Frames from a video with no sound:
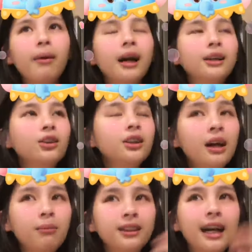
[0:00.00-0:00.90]
妈就是
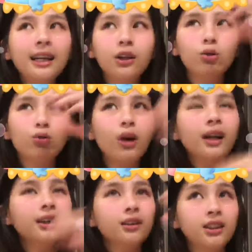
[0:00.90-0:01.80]
他们家里有
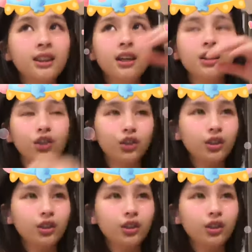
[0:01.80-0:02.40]
装那个摄影、